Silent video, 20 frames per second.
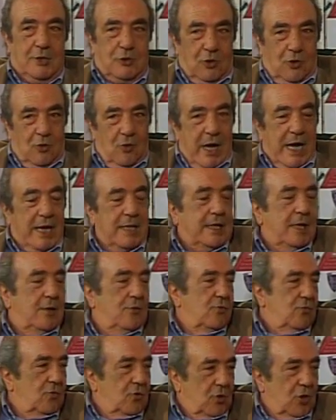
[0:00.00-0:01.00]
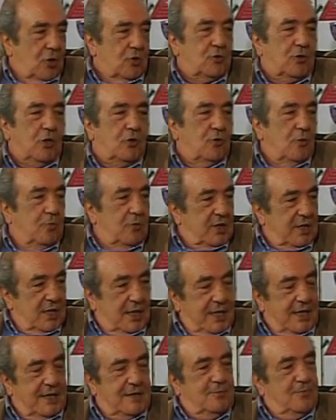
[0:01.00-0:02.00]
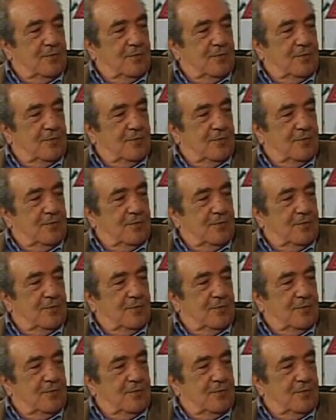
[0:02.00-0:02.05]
sono anche un grosso automodellisti.